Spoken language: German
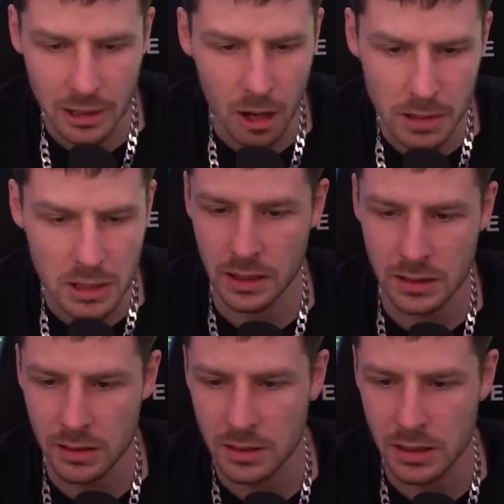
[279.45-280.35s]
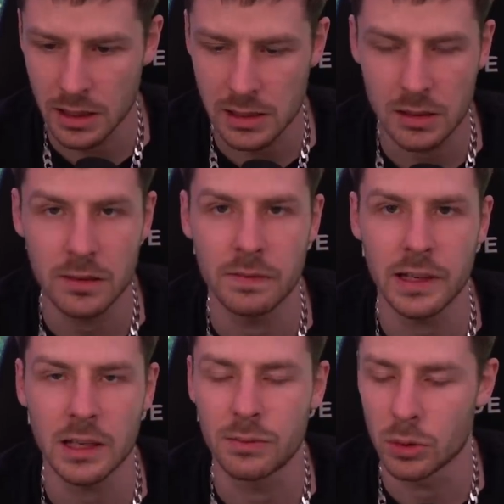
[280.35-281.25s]
Ich glaube, dieser ganze, dieser ganze
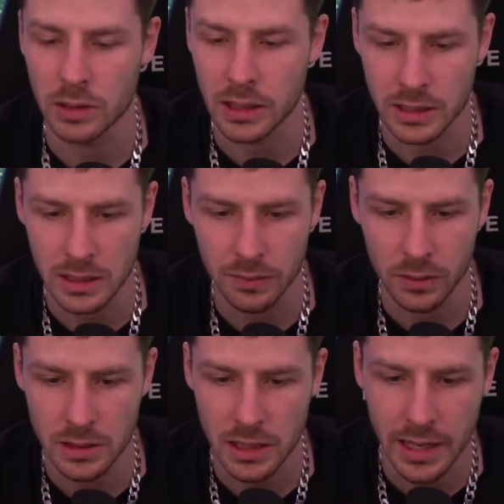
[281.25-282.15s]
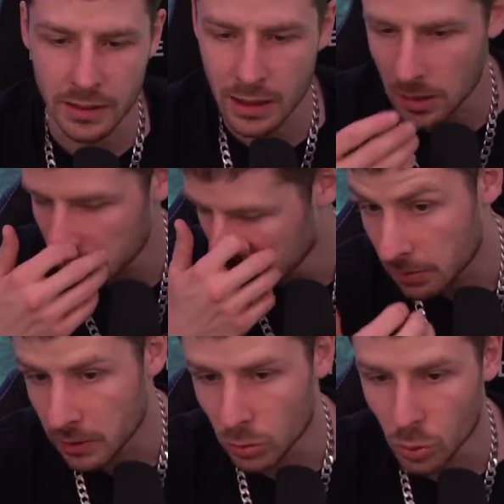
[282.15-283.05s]
Wettervortrag hier von dieser netten Dame, von
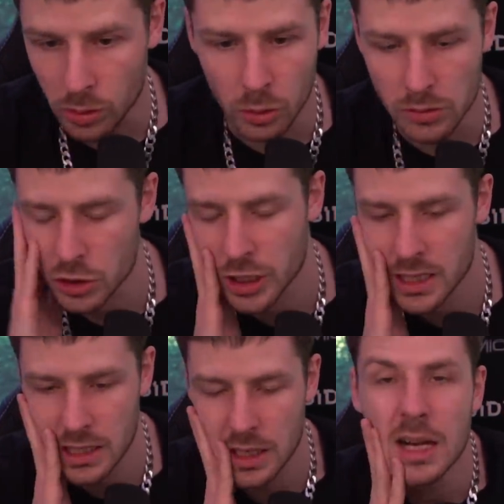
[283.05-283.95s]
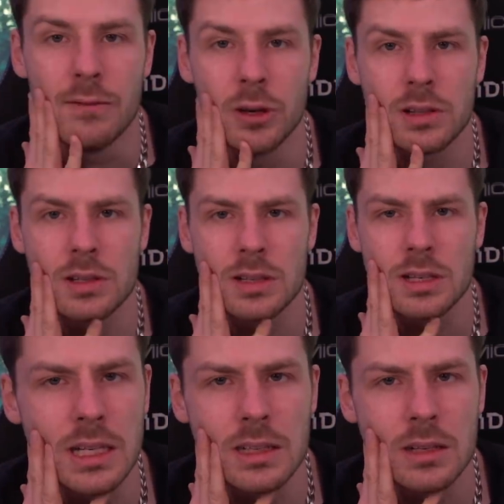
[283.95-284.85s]
der Metrologin höchstwahrscheinlich, wird
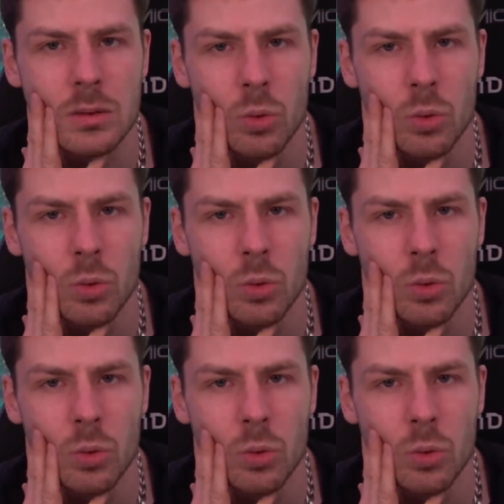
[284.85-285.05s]
nicht